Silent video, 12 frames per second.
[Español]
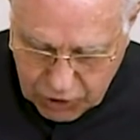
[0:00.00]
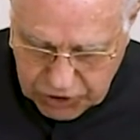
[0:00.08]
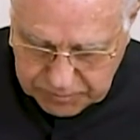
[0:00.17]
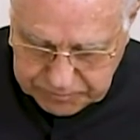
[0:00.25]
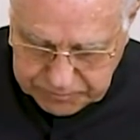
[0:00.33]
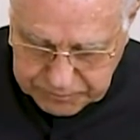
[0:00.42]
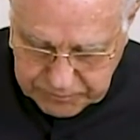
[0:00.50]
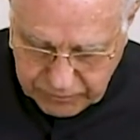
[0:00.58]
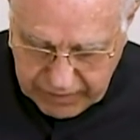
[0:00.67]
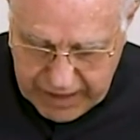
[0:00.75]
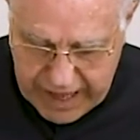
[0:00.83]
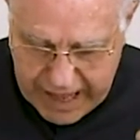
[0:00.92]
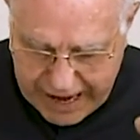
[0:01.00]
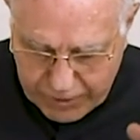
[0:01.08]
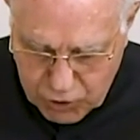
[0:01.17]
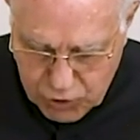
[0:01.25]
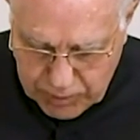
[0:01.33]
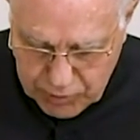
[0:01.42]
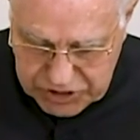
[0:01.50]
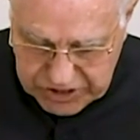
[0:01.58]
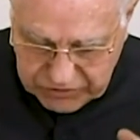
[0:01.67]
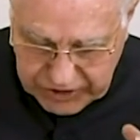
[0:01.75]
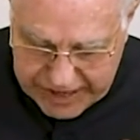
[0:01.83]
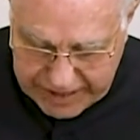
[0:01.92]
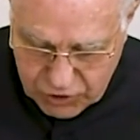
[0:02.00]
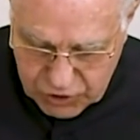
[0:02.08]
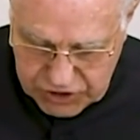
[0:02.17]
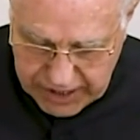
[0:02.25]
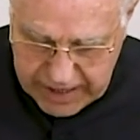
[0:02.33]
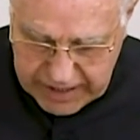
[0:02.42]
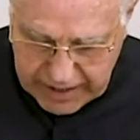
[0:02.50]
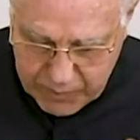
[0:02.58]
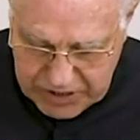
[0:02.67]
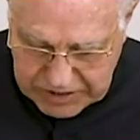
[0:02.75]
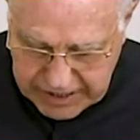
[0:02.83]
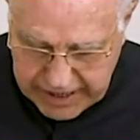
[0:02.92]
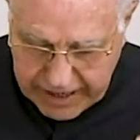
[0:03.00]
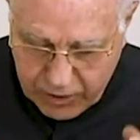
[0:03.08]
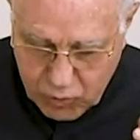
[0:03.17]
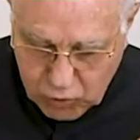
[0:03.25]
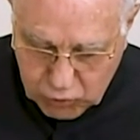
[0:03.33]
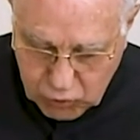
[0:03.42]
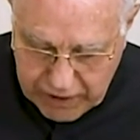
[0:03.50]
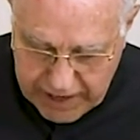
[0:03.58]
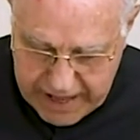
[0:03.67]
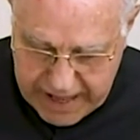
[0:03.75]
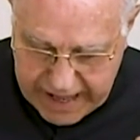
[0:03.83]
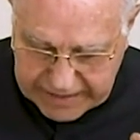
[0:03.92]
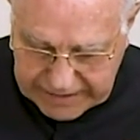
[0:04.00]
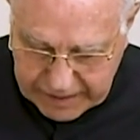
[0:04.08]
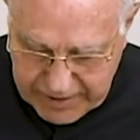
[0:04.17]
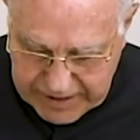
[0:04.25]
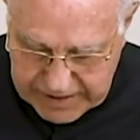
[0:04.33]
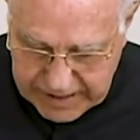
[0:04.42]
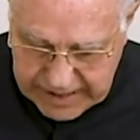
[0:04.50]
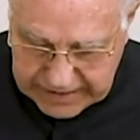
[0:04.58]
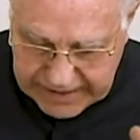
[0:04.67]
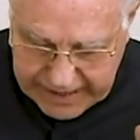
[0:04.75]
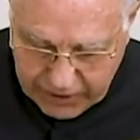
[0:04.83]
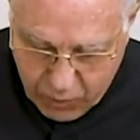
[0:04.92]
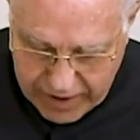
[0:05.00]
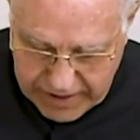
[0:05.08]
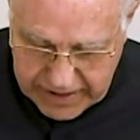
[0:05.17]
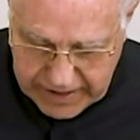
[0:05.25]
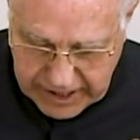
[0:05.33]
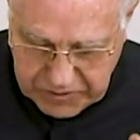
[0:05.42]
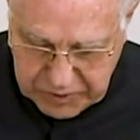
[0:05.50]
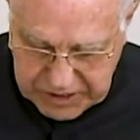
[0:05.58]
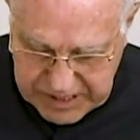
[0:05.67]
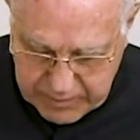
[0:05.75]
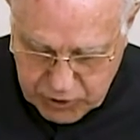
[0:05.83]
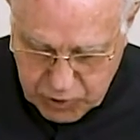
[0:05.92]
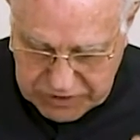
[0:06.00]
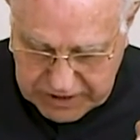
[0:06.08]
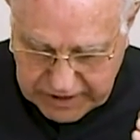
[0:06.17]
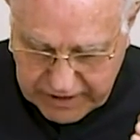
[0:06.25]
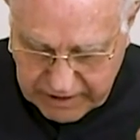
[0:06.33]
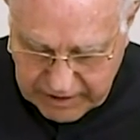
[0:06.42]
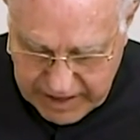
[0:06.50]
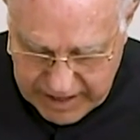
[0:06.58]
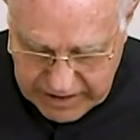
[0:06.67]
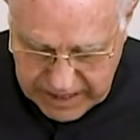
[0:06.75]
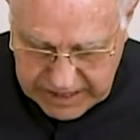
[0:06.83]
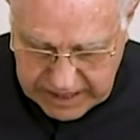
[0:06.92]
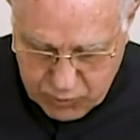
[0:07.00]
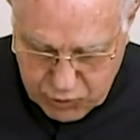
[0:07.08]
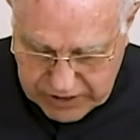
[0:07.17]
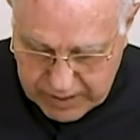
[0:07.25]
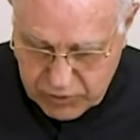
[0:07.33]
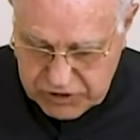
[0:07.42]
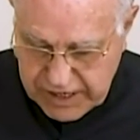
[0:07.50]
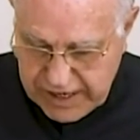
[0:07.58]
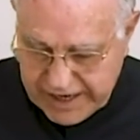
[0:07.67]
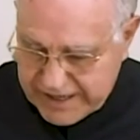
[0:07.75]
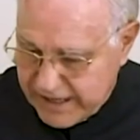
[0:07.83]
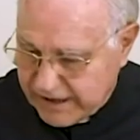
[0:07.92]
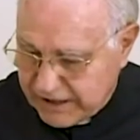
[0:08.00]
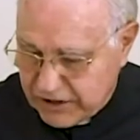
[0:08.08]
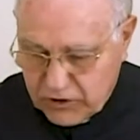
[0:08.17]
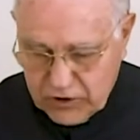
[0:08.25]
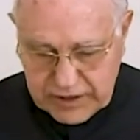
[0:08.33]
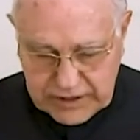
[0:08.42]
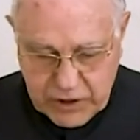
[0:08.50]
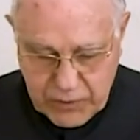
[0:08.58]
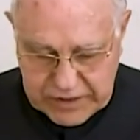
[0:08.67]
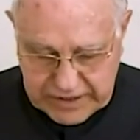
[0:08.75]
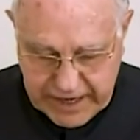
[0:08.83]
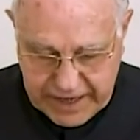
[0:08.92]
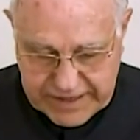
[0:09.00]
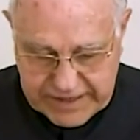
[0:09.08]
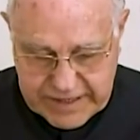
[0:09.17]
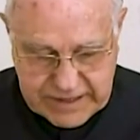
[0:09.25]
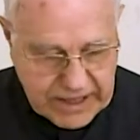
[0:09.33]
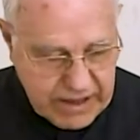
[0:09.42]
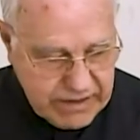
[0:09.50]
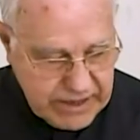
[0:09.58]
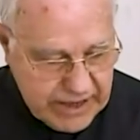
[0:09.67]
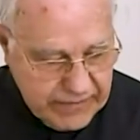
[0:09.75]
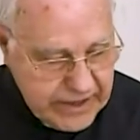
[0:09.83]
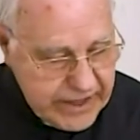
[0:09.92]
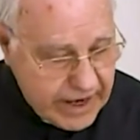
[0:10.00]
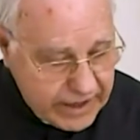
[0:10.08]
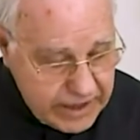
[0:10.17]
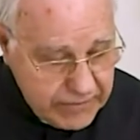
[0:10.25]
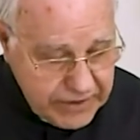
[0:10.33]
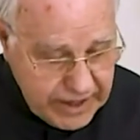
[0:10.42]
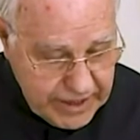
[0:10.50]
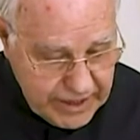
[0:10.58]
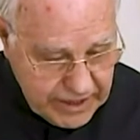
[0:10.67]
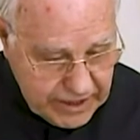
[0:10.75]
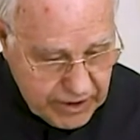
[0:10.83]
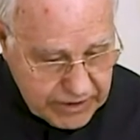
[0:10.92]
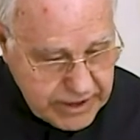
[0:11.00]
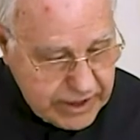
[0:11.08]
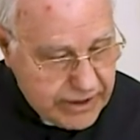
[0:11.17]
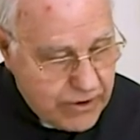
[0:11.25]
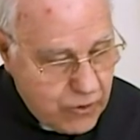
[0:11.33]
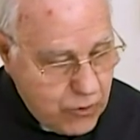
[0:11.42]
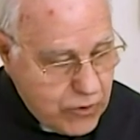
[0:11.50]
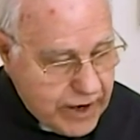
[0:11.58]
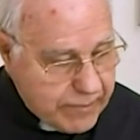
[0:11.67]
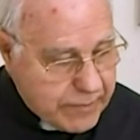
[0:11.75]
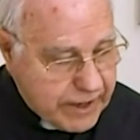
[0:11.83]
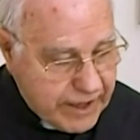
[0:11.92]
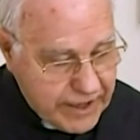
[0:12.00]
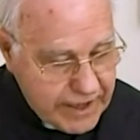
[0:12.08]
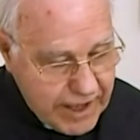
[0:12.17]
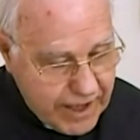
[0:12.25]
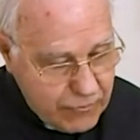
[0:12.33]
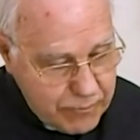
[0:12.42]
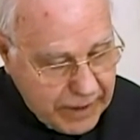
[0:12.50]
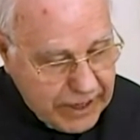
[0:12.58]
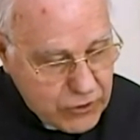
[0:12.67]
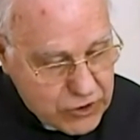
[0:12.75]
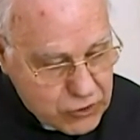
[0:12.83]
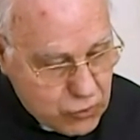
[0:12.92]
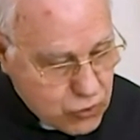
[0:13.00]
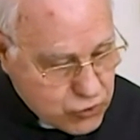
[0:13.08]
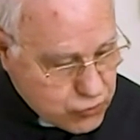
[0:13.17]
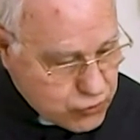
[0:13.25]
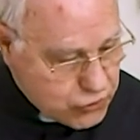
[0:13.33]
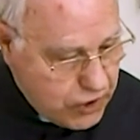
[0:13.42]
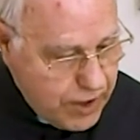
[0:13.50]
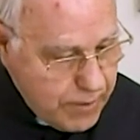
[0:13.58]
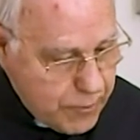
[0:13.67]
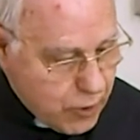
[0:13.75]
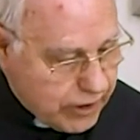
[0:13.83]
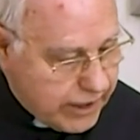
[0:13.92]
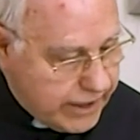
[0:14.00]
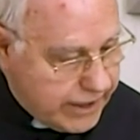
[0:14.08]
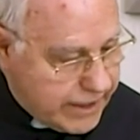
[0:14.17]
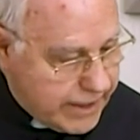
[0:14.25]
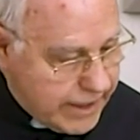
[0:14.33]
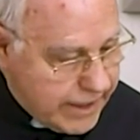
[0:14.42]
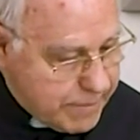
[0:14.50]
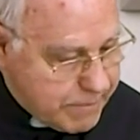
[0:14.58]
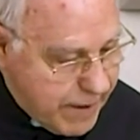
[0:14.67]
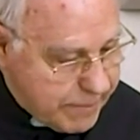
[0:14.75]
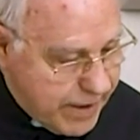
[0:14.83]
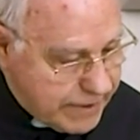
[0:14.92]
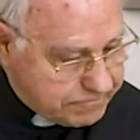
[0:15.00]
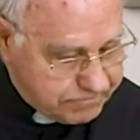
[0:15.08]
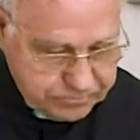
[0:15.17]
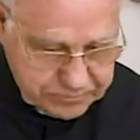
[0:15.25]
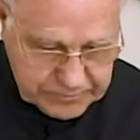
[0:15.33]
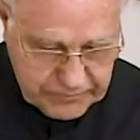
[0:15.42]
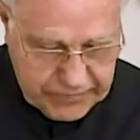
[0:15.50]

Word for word: hoy a los nuevos escenarios que muestran la cultura a través de la cual expresamos nuestra identidad y buscamos el sentido de nuestra existencia. Y aquí quiero hacer una pequeña, un pequeño excursus porque el Papa,